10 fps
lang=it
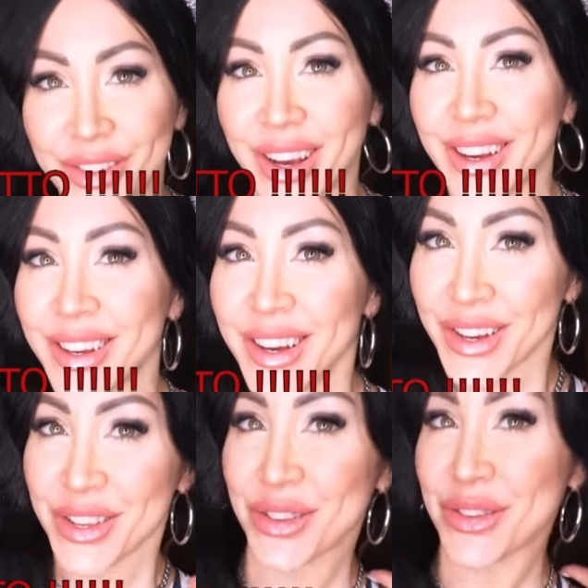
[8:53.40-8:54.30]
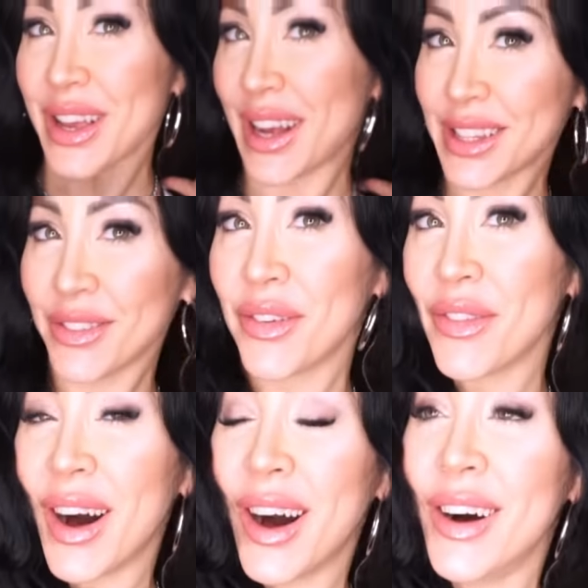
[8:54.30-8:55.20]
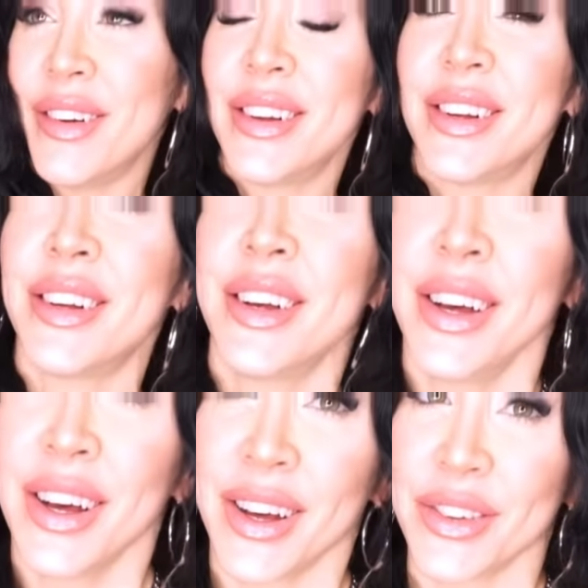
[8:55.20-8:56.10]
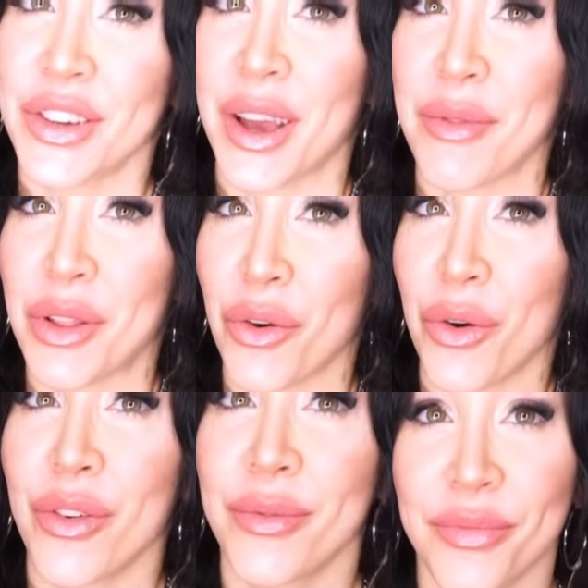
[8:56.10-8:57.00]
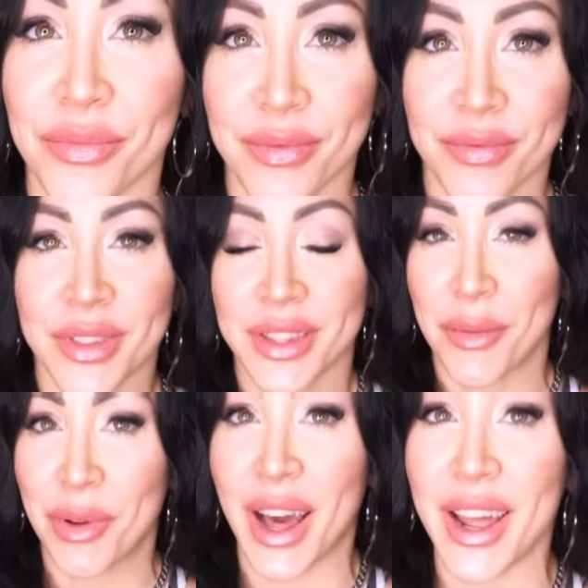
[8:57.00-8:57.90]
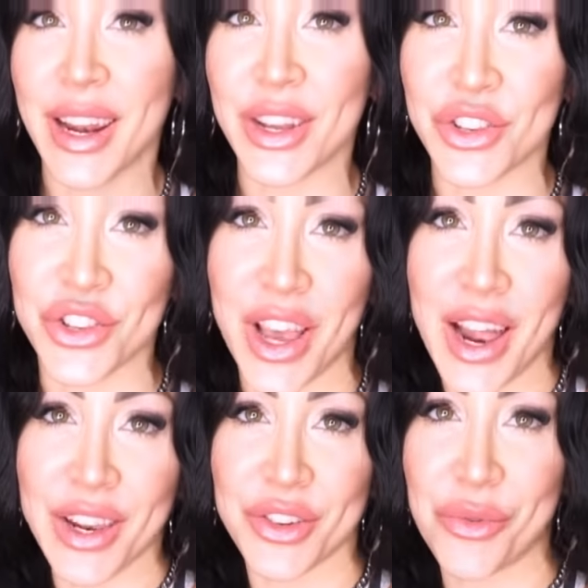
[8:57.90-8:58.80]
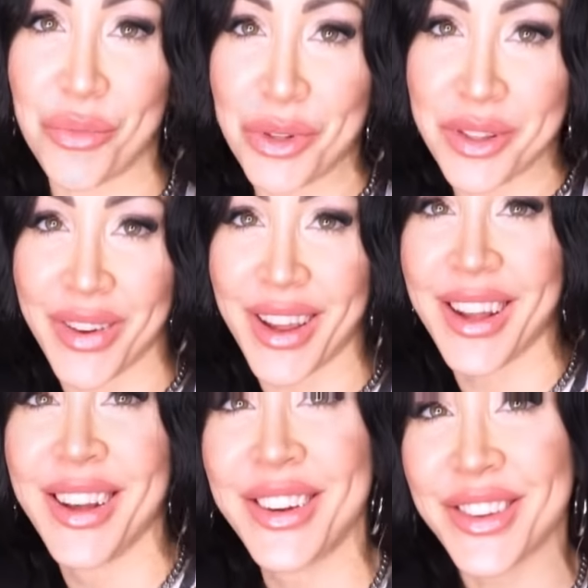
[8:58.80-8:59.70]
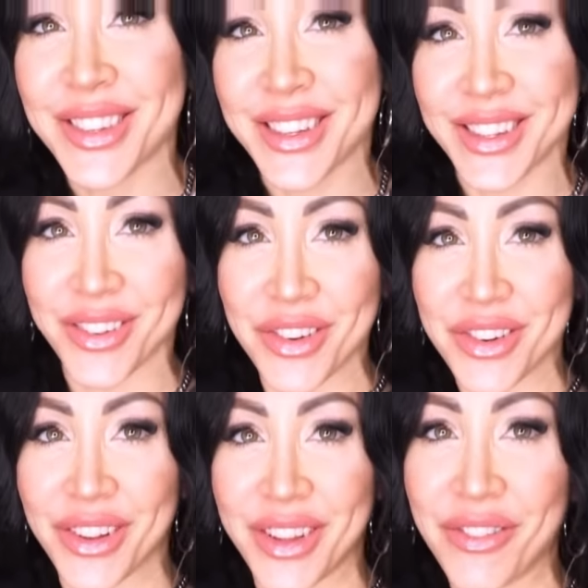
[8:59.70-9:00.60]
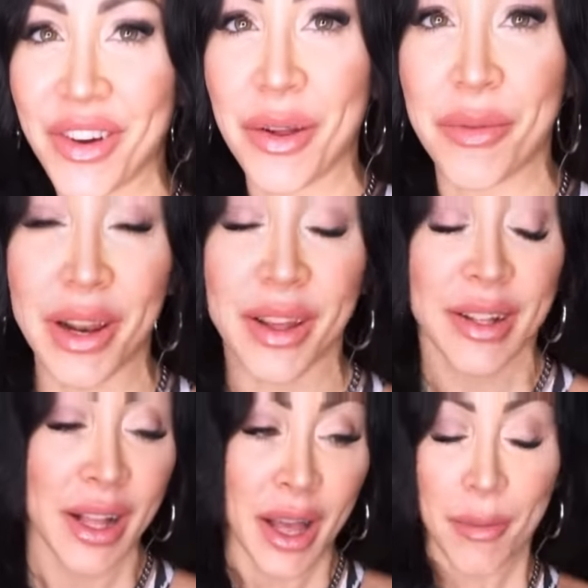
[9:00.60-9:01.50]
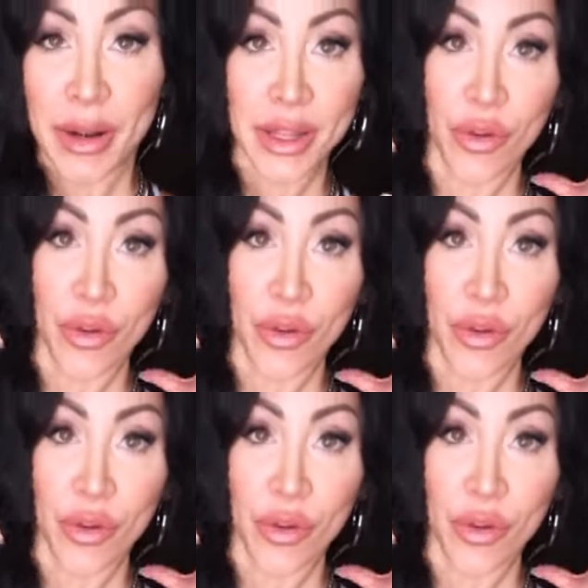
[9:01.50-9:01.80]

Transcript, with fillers: cioè, scusatemi ma eh, cioè mi devo mh, mm, depilare le ascelle su un po' di pelo no scherzo però ce l'ho davvero me li